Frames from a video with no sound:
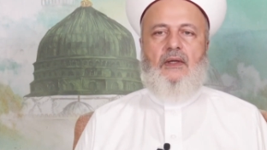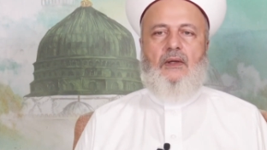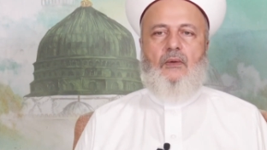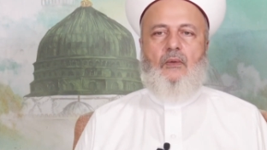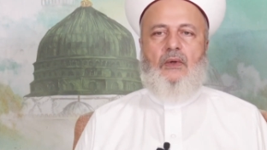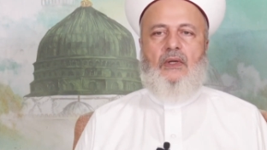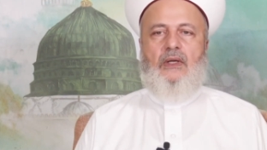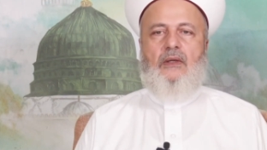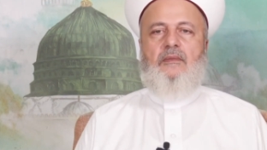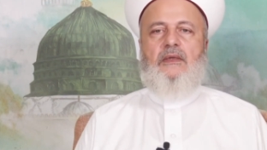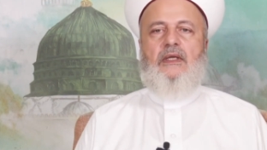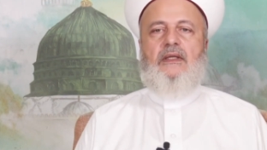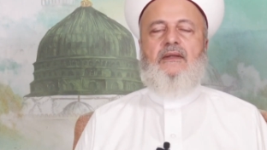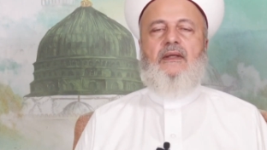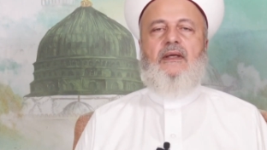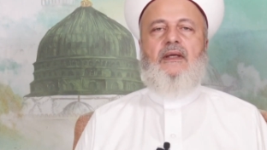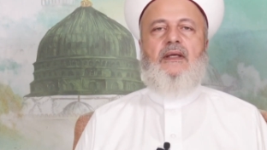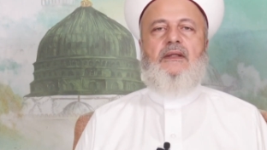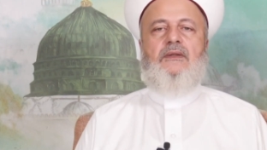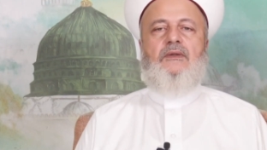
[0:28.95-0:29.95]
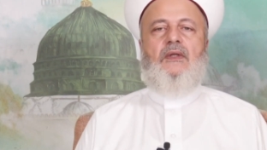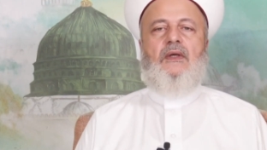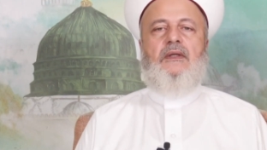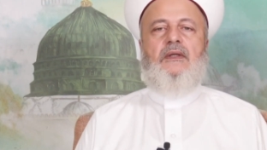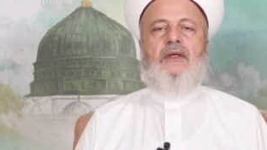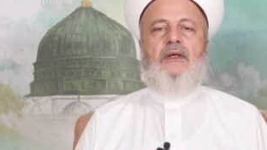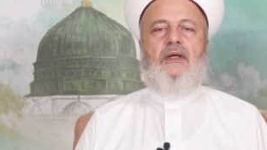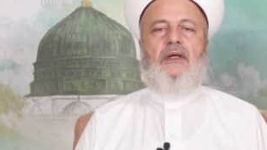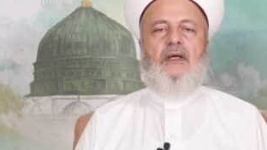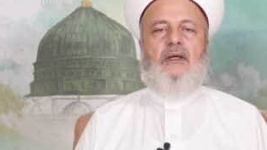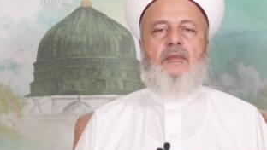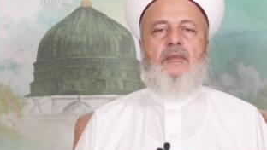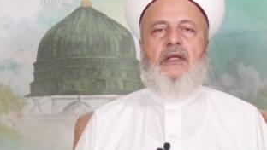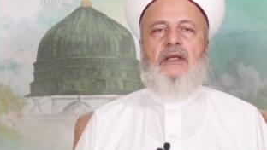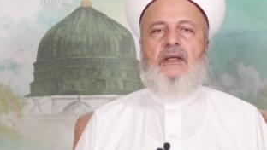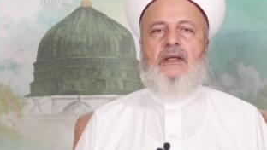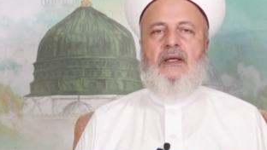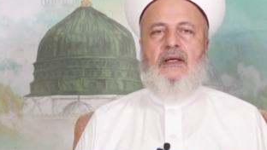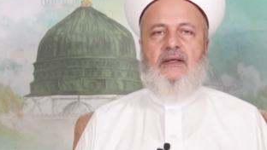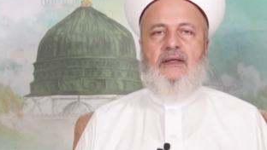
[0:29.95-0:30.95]
ولم يتخط رقاب
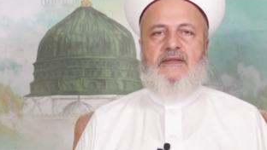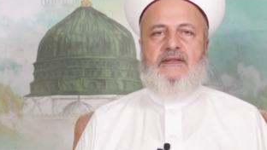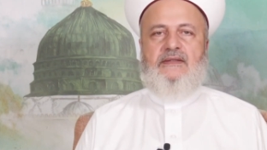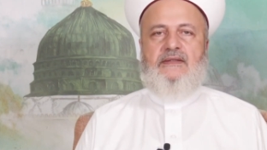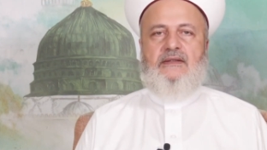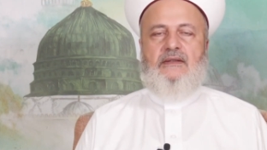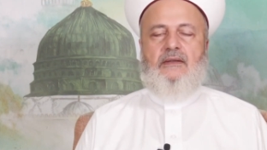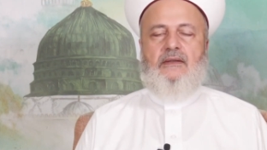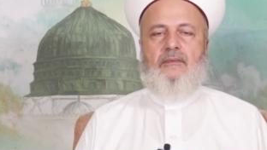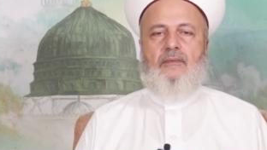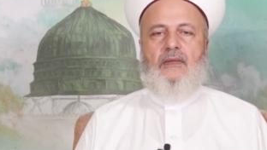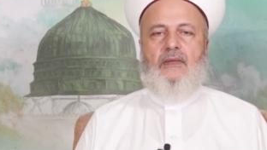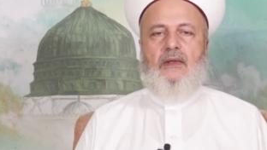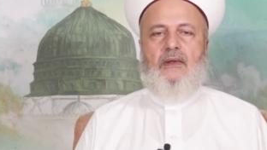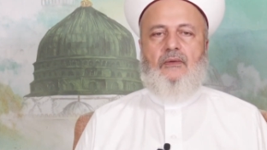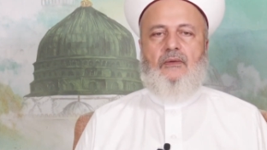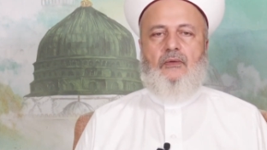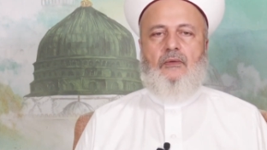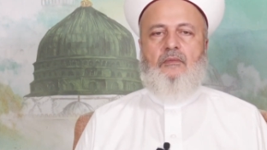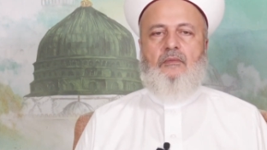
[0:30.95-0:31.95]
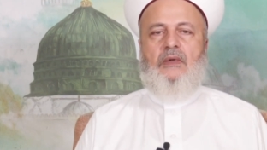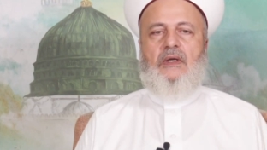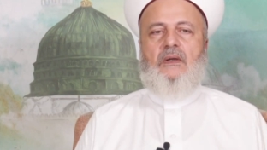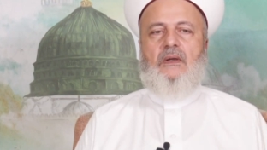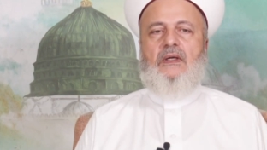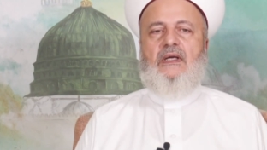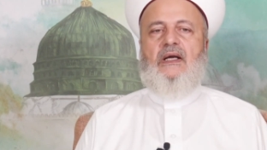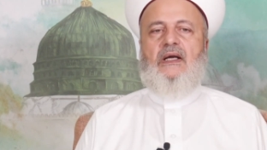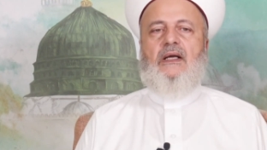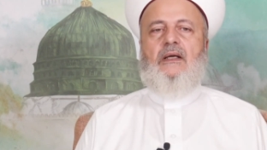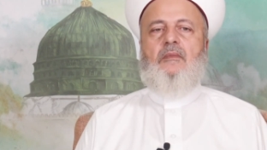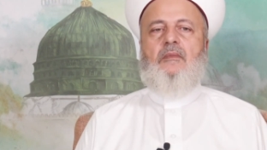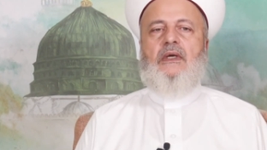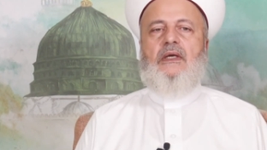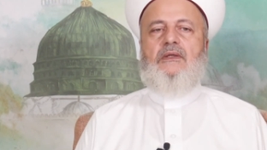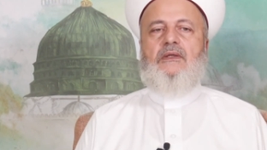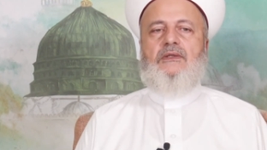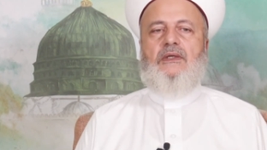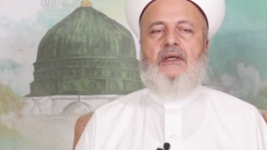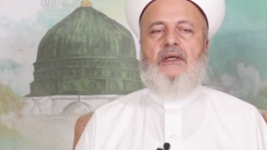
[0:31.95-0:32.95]
الناس ثم ركع ما
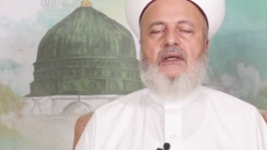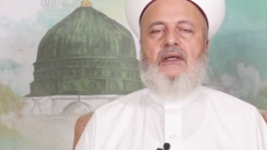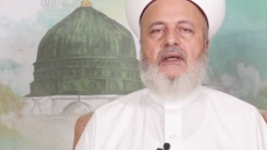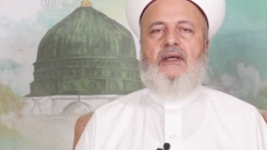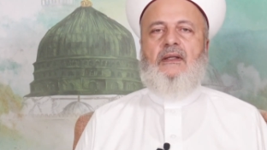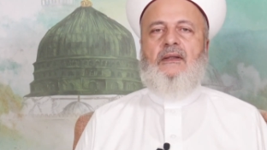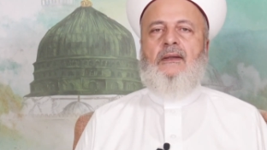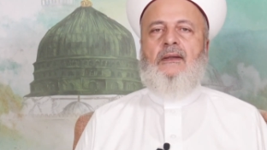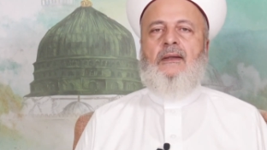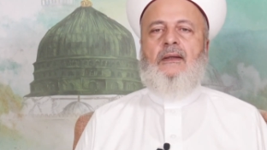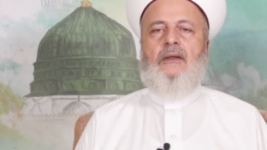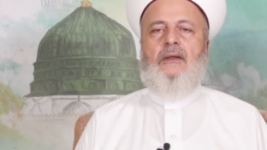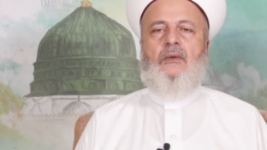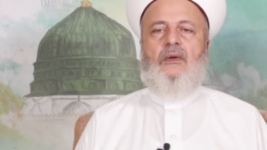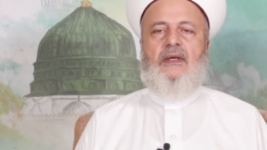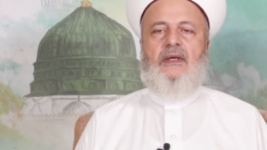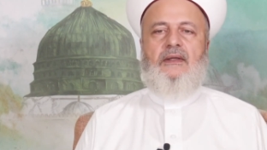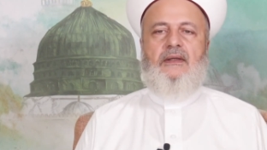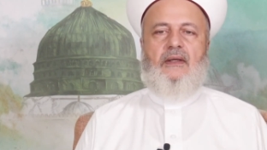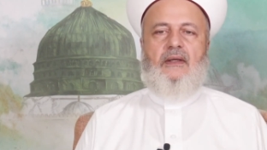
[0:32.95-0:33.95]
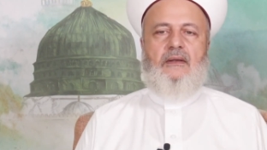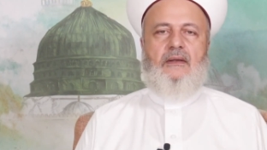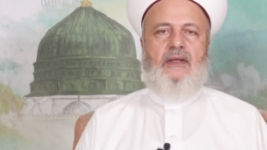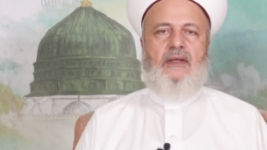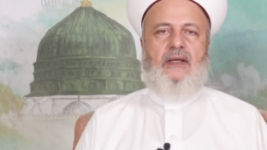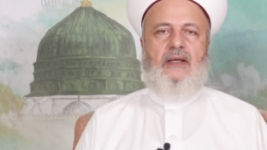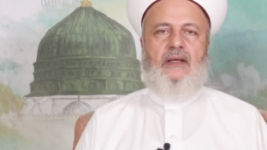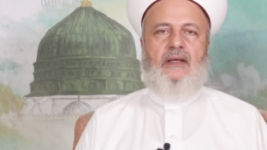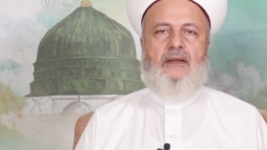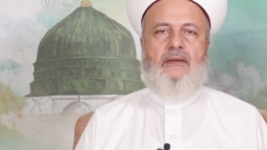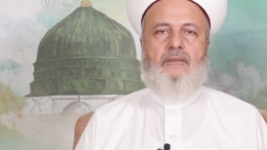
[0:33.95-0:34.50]
شاء الله أن يركع